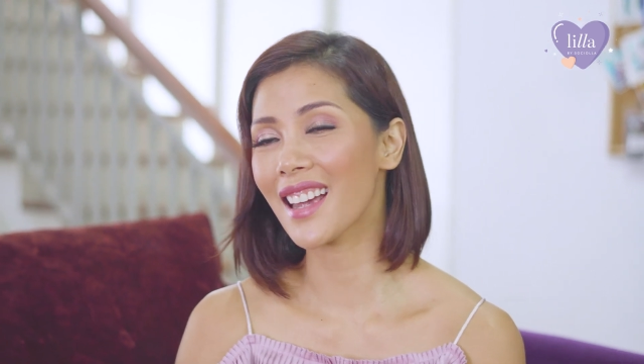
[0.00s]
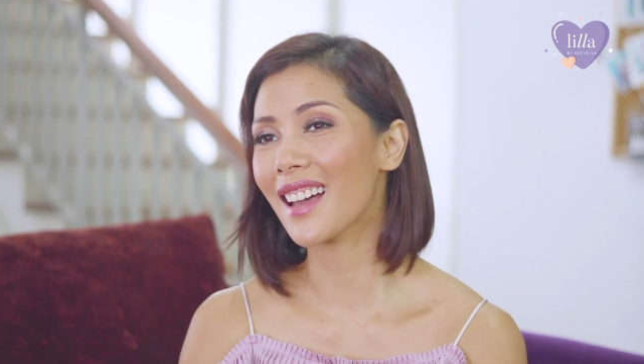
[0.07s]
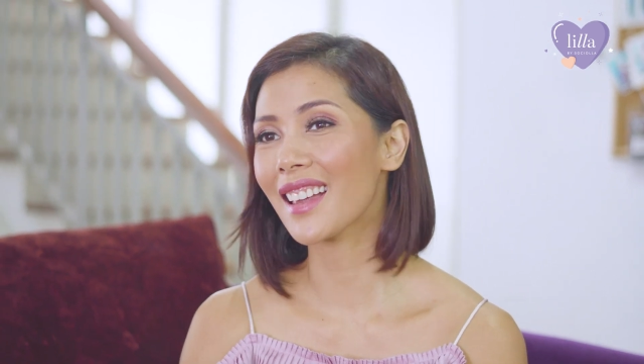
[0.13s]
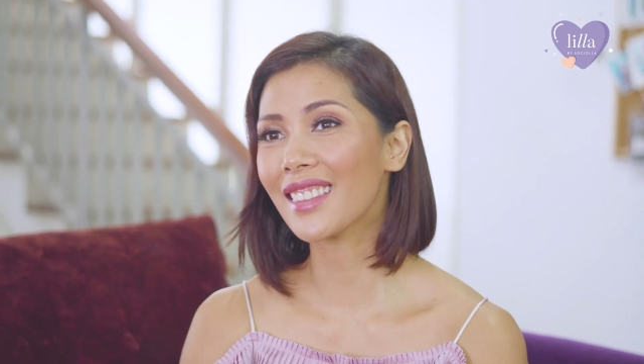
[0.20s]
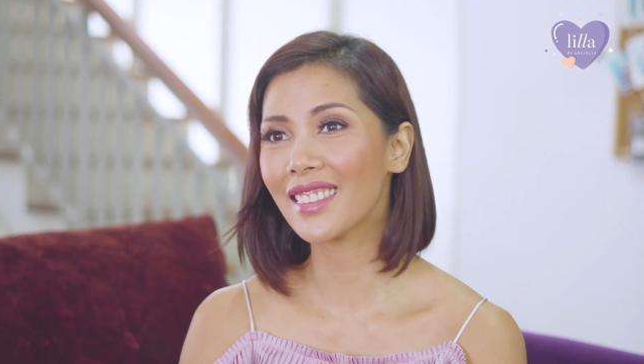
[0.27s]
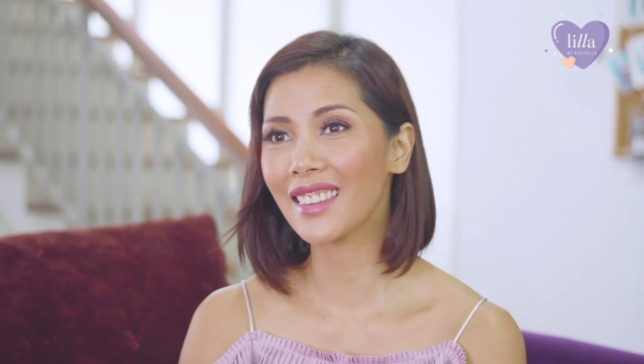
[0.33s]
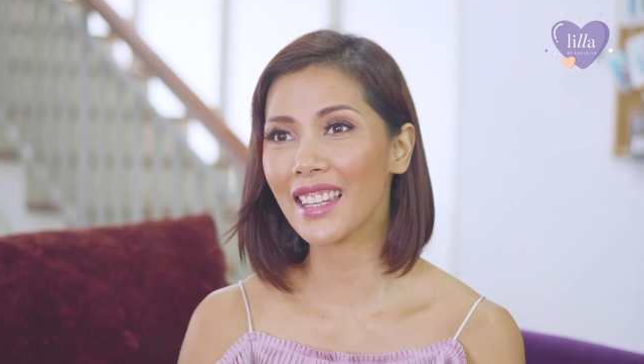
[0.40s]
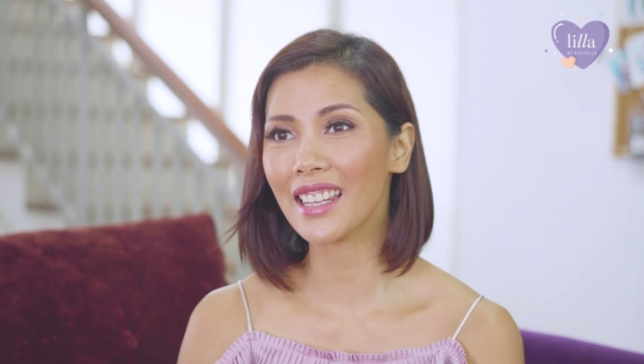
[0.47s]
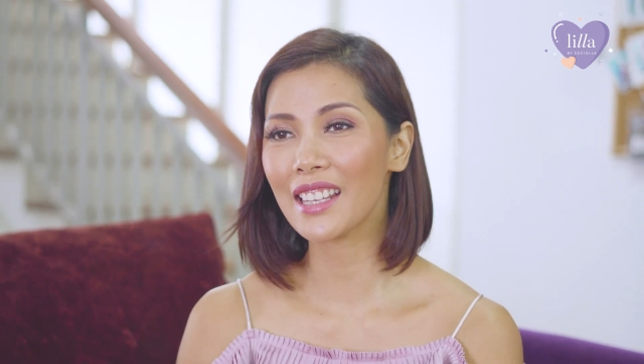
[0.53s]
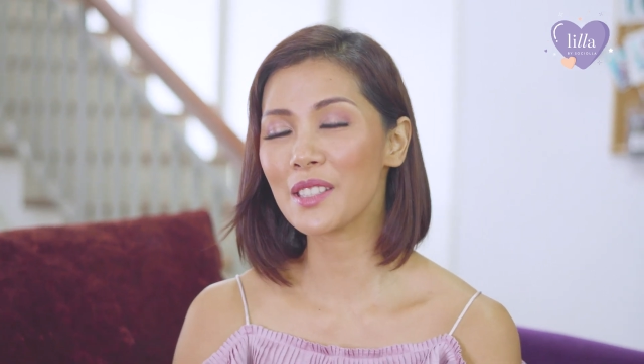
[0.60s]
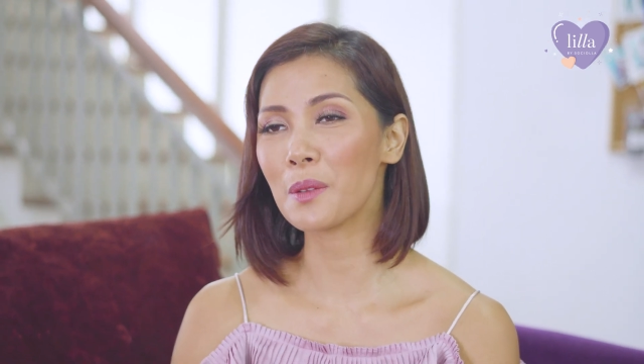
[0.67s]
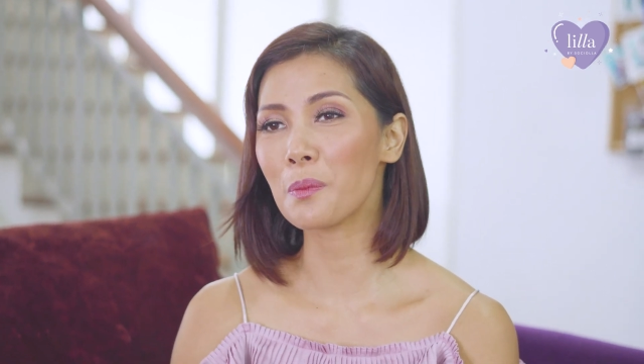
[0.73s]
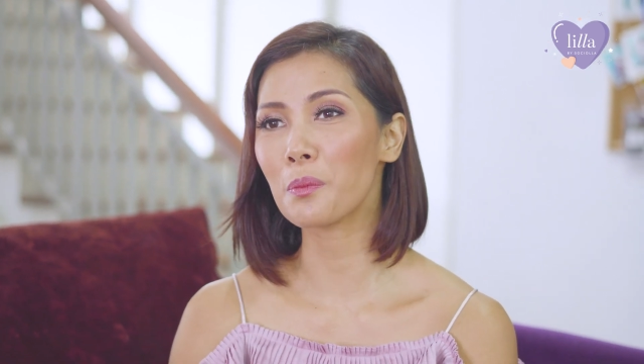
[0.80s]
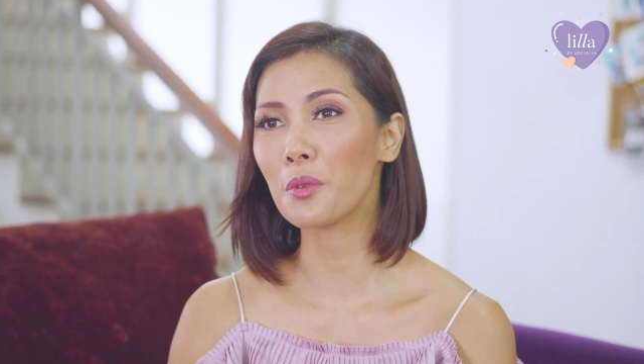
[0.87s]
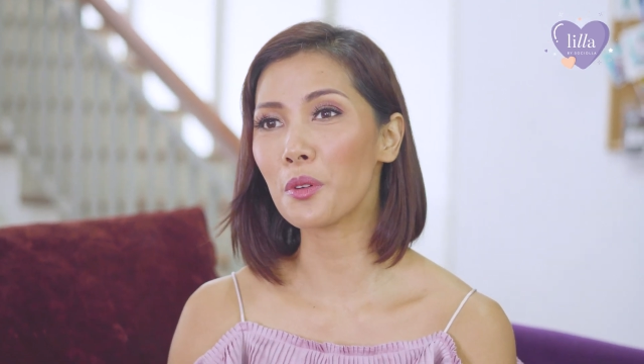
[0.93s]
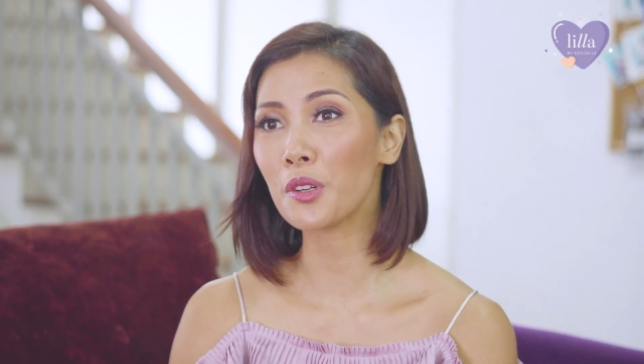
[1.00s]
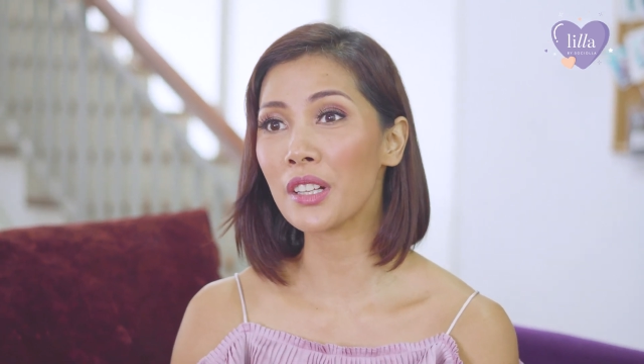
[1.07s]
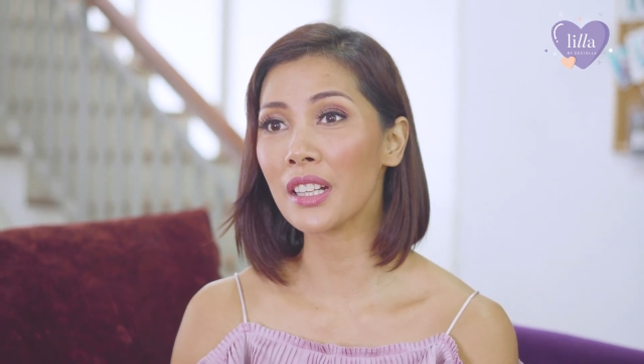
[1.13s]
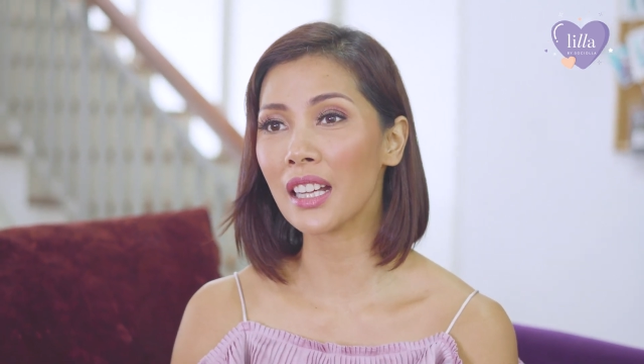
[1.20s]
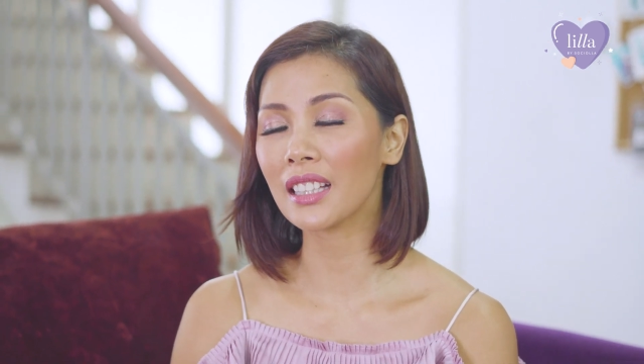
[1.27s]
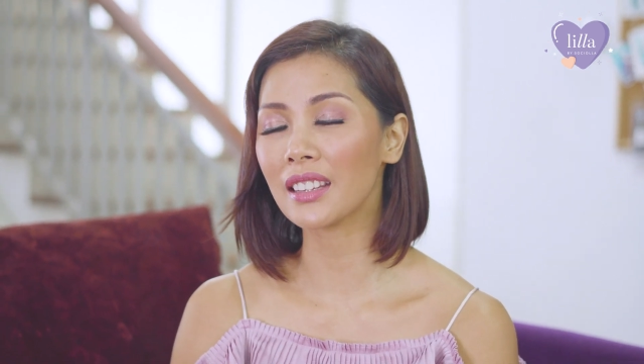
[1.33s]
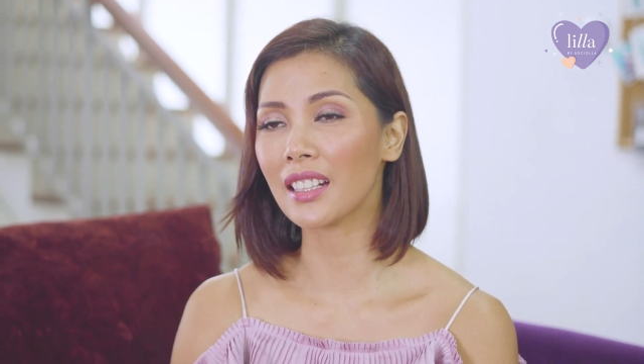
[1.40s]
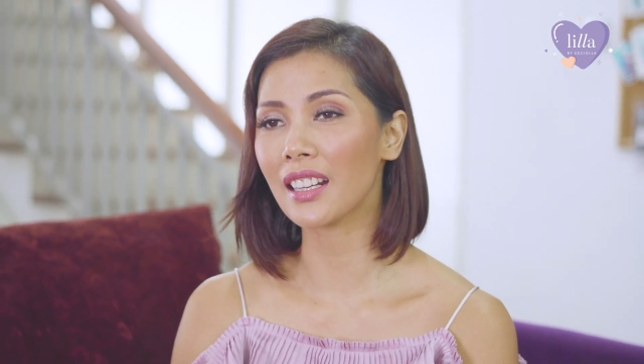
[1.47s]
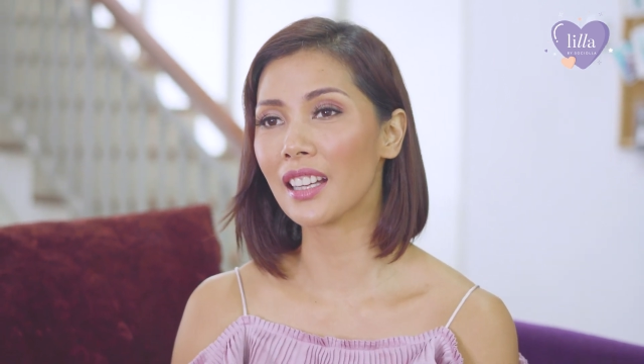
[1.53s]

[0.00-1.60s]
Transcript: cantik, sempurna,